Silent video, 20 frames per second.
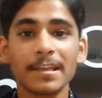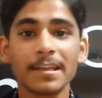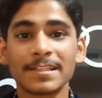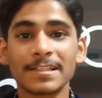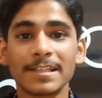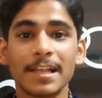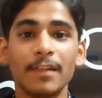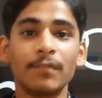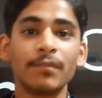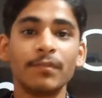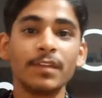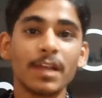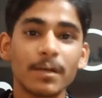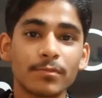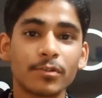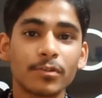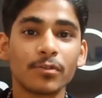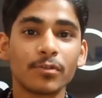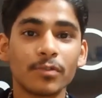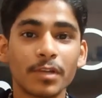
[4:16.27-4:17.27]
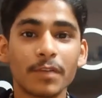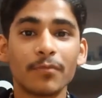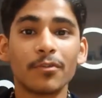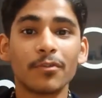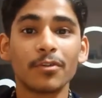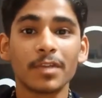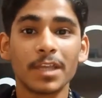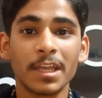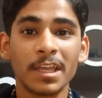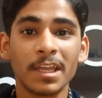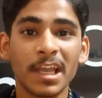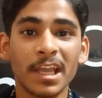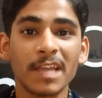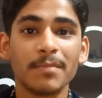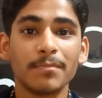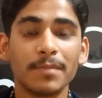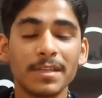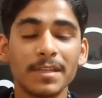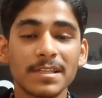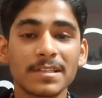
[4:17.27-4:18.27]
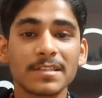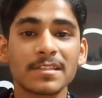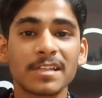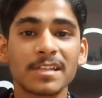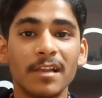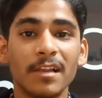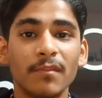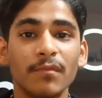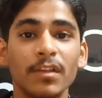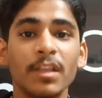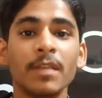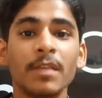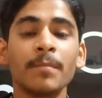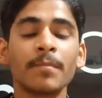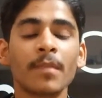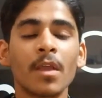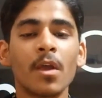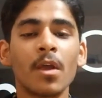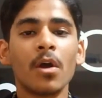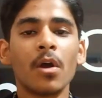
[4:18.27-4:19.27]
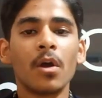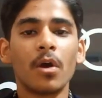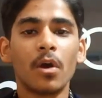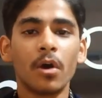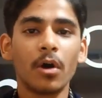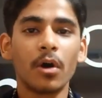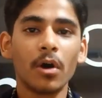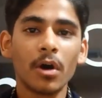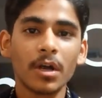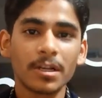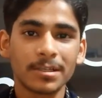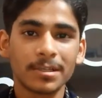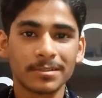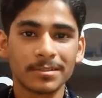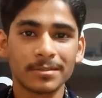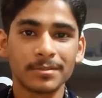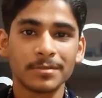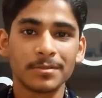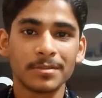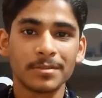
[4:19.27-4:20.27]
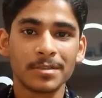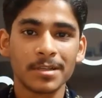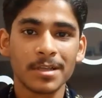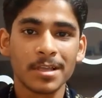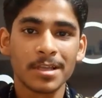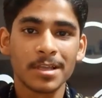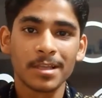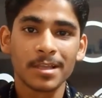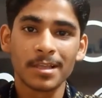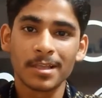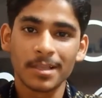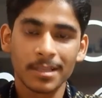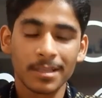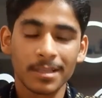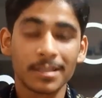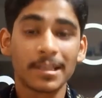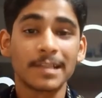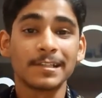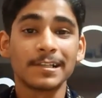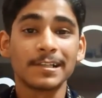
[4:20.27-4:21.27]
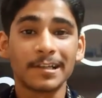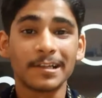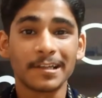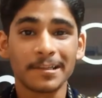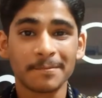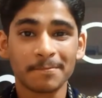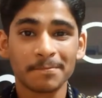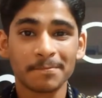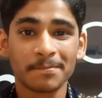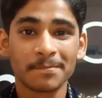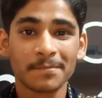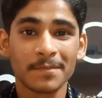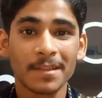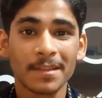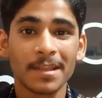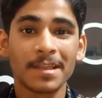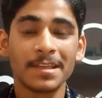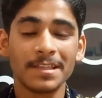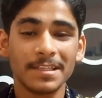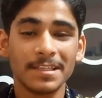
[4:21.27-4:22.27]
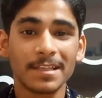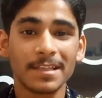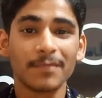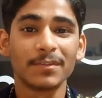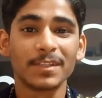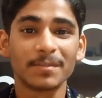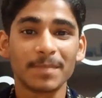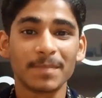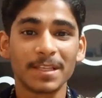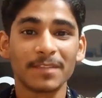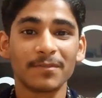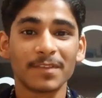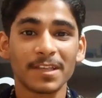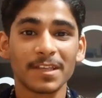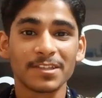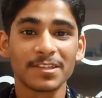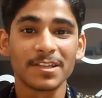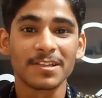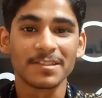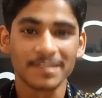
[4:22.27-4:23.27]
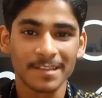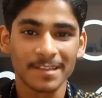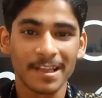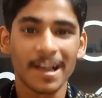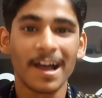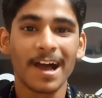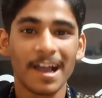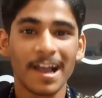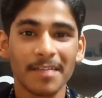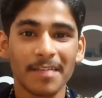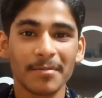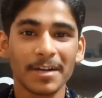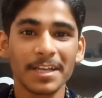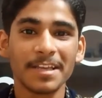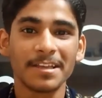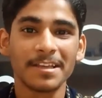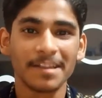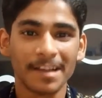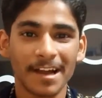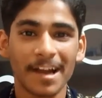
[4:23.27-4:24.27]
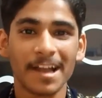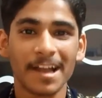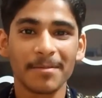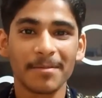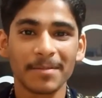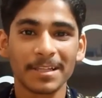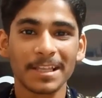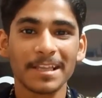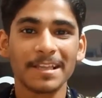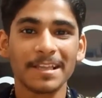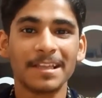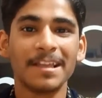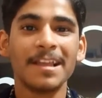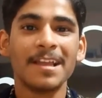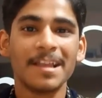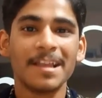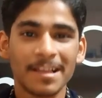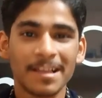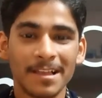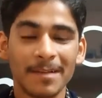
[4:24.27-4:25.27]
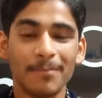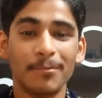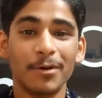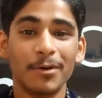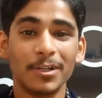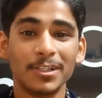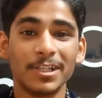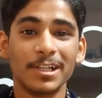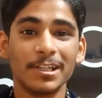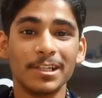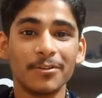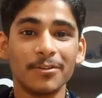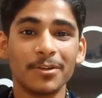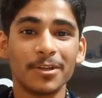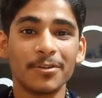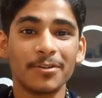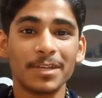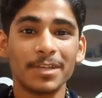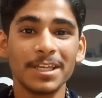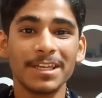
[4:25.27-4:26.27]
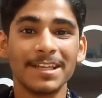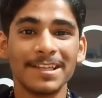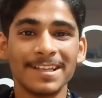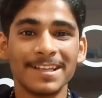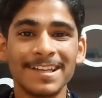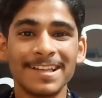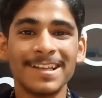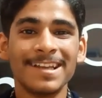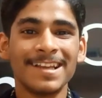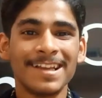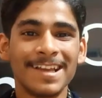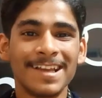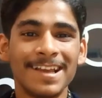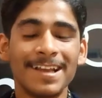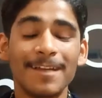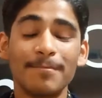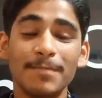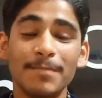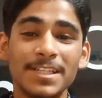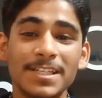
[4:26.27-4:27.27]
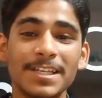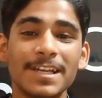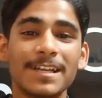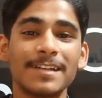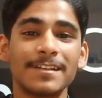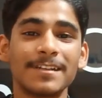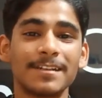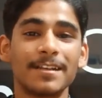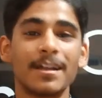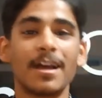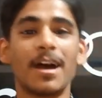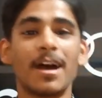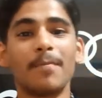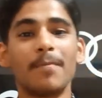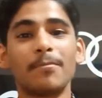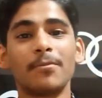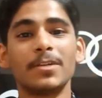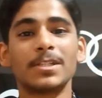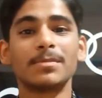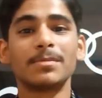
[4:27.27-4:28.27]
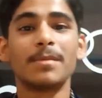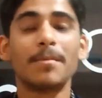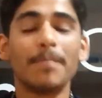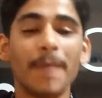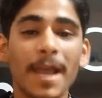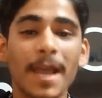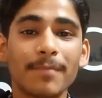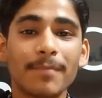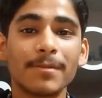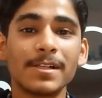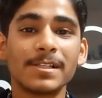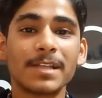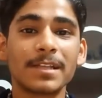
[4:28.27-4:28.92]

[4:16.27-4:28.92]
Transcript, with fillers: की सेल्फ़ी आप जो लोगे वो होगी ए बेस्ड सेल्फ़ी और कैसे लगे ये सब स्पेसिफिकेशन आगे बढ़ें आगे बताएं बहुत जल्दी हो रही होगी पीछे का आपको इसमें बैक मिल